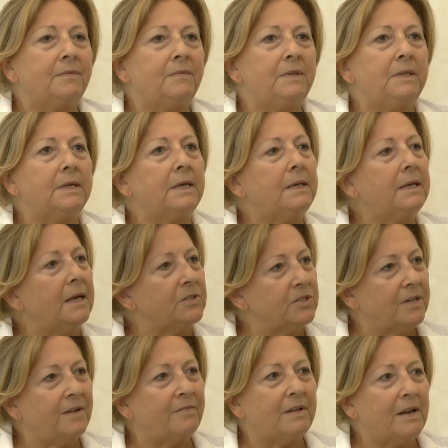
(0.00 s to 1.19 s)
vidi che là
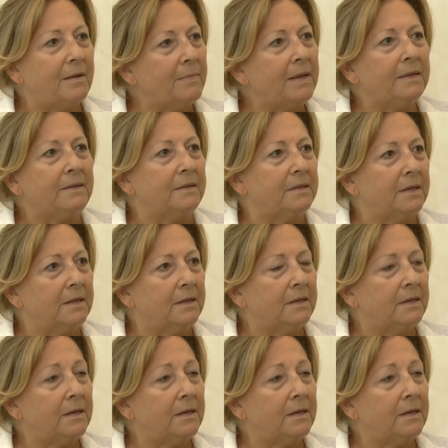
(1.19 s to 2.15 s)
c'era veramente